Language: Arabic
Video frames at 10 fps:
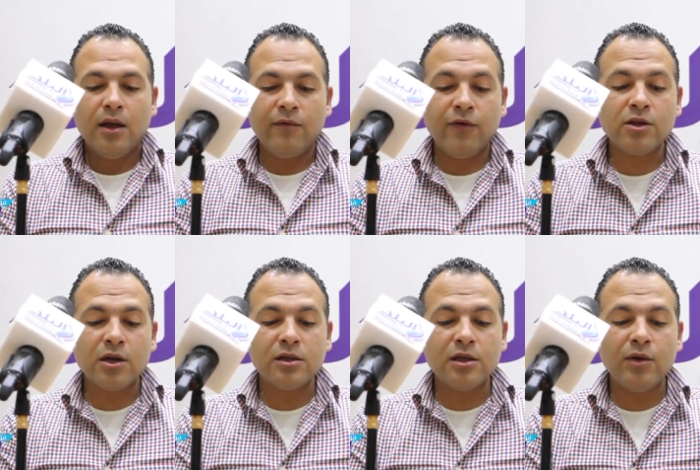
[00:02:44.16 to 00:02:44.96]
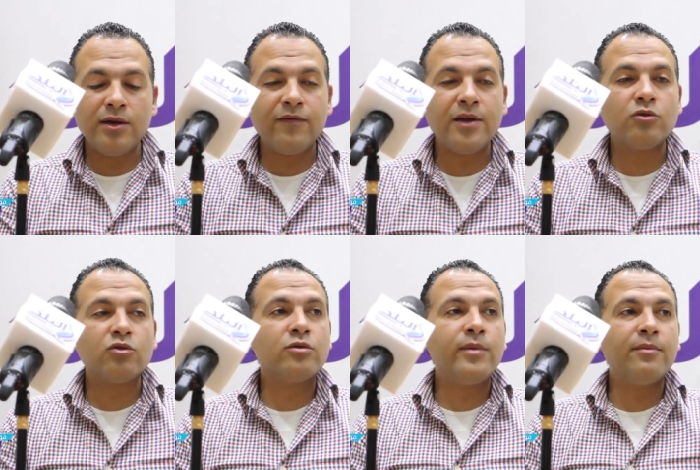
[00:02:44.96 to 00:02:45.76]
الفتره اللي تولى فيها
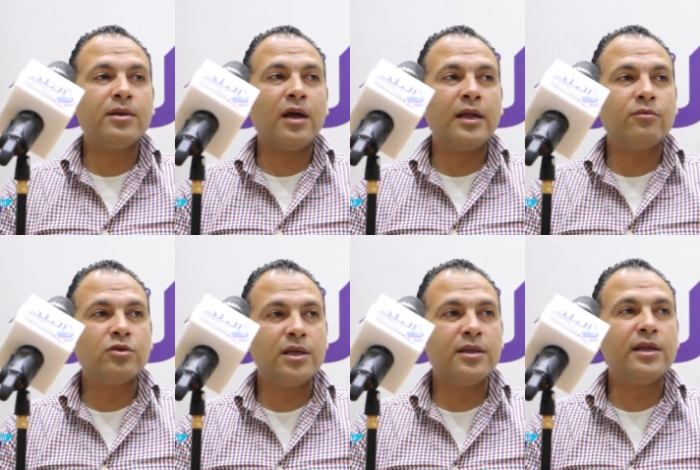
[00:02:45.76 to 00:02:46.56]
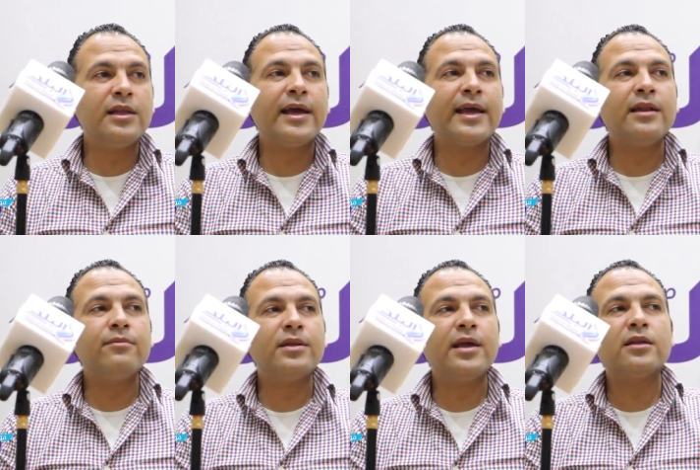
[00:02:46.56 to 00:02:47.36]
الدكتور محمد علي ابو زيد دي اللي هي
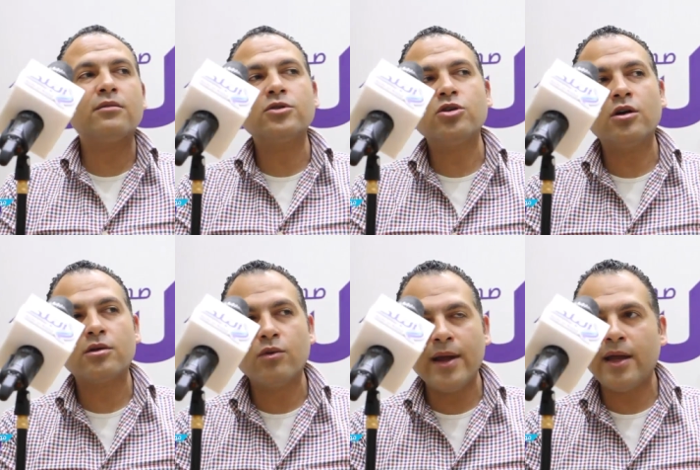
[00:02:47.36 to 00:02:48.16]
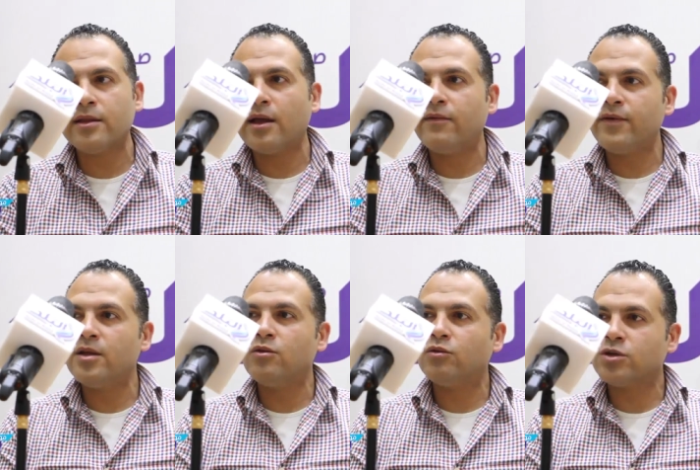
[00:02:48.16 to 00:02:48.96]
كانت بدايه من شهر 1
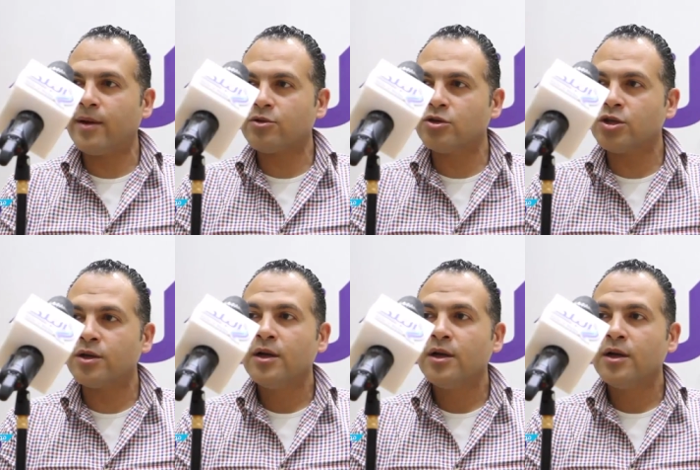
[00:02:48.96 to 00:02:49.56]
2017